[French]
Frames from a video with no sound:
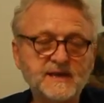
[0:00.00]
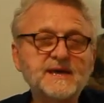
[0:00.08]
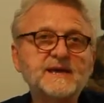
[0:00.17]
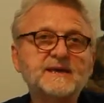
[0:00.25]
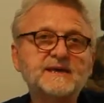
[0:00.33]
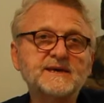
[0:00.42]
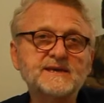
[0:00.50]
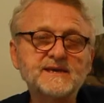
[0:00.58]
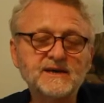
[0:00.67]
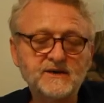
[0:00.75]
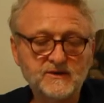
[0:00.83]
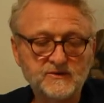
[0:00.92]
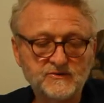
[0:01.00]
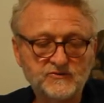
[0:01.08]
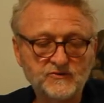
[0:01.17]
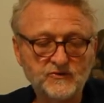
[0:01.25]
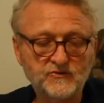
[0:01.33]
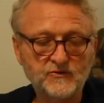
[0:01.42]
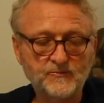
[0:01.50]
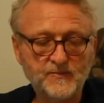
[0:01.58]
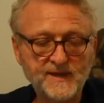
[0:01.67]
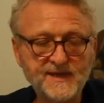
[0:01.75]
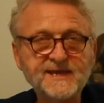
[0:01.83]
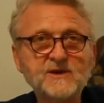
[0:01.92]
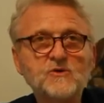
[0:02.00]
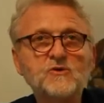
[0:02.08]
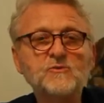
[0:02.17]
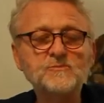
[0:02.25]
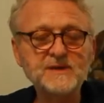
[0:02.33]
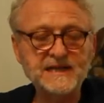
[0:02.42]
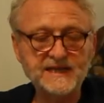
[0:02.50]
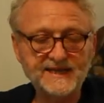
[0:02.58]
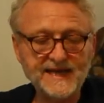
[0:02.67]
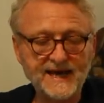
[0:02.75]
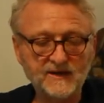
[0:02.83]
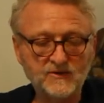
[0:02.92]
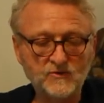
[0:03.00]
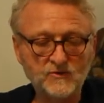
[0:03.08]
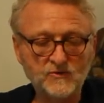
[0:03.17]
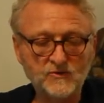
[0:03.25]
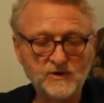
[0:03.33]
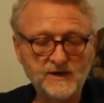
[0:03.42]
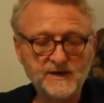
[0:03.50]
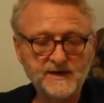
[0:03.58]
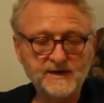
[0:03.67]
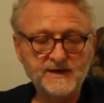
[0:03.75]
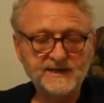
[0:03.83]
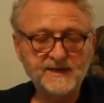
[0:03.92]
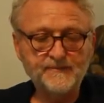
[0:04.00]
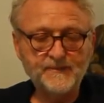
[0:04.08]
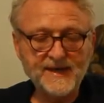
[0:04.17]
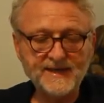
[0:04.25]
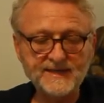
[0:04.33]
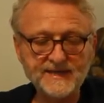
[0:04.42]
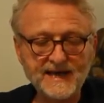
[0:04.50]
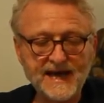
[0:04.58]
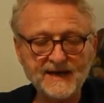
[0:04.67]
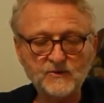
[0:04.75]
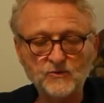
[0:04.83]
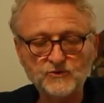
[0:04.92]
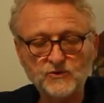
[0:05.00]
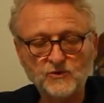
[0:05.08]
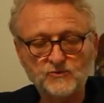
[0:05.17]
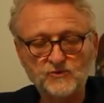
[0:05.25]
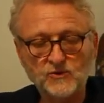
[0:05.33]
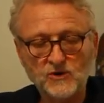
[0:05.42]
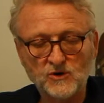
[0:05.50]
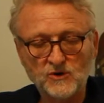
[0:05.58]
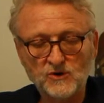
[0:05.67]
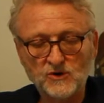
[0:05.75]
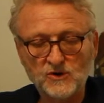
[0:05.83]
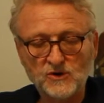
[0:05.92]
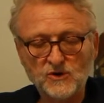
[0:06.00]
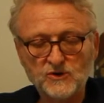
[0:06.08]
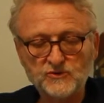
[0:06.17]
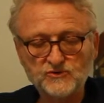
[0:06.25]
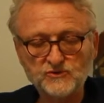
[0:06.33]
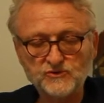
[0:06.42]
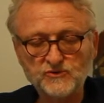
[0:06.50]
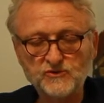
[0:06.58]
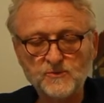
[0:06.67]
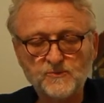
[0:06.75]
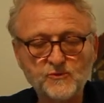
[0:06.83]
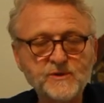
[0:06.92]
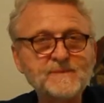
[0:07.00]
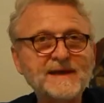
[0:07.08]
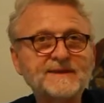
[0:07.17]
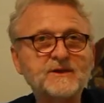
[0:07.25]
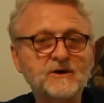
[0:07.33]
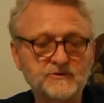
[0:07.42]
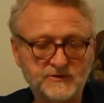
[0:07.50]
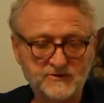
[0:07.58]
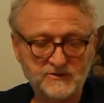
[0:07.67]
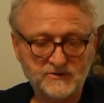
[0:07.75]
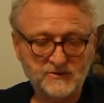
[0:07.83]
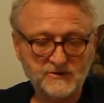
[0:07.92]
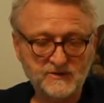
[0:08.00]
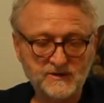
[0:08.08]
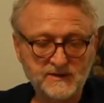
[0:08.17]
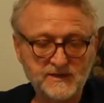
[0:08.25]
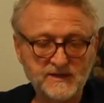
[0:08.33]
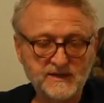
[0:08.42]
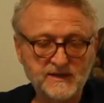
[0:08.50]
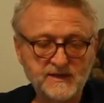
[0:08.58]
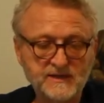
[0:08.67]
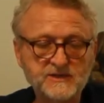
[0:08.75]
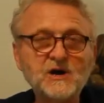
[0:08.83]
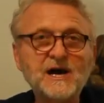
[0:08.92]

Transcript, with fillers: Écrire sur ce pays aux mille cargos qui peinent à contre-courant sous une pluie battante. Il n'y